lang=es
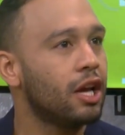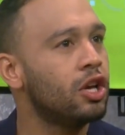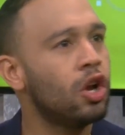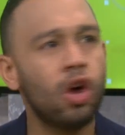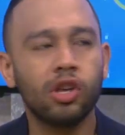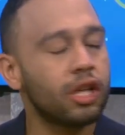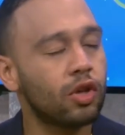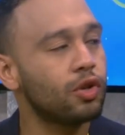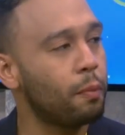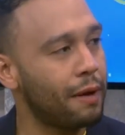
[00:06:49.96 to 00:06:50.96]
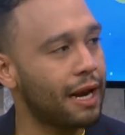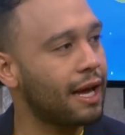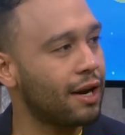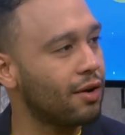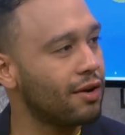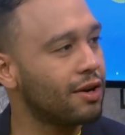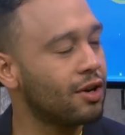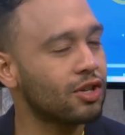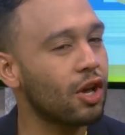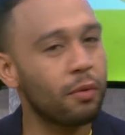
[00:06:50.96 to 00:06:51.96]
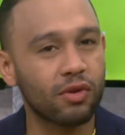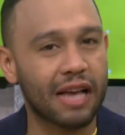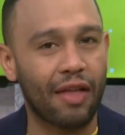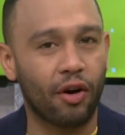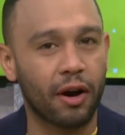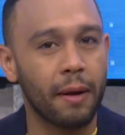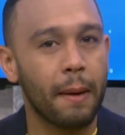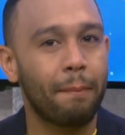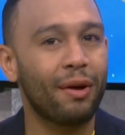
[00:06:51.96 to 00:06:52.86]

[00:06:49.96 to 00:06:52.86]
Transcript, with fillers: No, si tú supieras que no. No soy buscador.